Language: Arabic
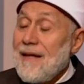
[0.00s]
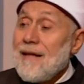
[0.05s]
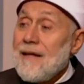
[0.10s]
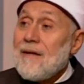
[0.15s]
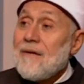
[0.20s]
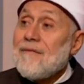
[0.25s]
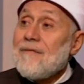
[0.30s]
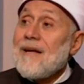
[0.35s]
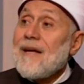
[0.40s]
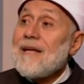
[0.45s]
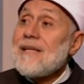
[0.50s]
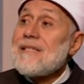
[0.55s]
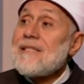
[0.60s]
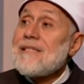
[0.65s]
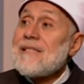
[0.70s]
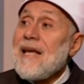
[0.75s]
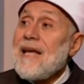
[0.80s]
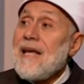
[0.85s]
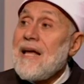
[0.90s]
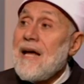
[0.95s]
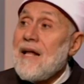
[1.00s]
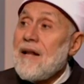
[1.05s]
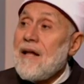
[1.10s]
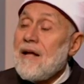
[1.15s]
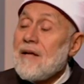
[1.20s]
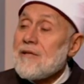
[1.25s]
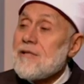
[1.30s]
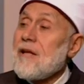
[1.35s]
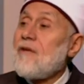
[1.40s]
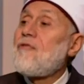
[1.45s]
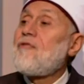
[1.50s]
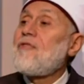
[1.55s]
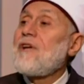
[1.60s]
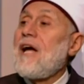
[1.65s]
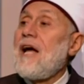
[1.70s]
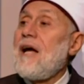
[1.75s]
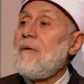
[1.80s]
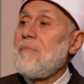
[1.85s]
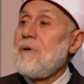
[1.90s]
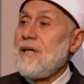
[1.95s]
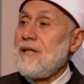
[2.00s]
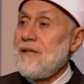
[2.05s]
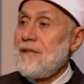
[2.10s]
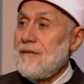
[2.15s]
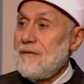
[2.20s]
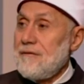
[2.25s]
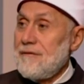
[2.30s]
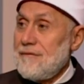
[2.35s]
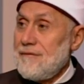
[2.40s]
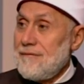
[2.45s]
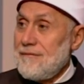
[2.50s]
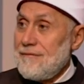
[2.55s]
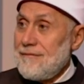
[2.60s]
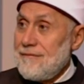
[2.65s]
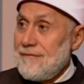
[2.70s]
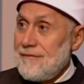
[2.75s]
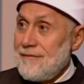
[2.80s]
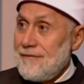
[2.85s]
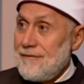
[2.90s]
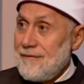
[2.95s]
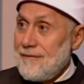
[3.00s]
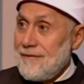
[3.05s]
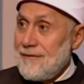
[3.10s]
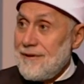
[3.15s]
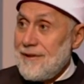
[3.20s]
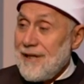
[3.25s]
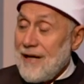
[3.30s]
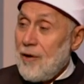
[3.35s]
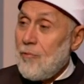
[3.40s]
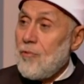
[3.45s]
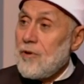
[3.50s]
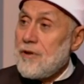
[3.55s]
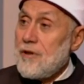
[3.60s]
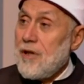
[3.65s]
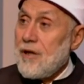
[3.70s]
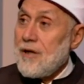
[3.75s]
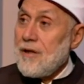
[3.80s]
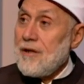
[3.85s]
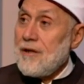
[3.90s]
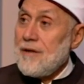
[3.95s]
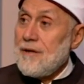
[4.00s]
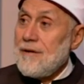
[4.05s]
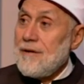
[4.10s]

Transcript: فإزاي أنا أصفي عملي دي أول درجة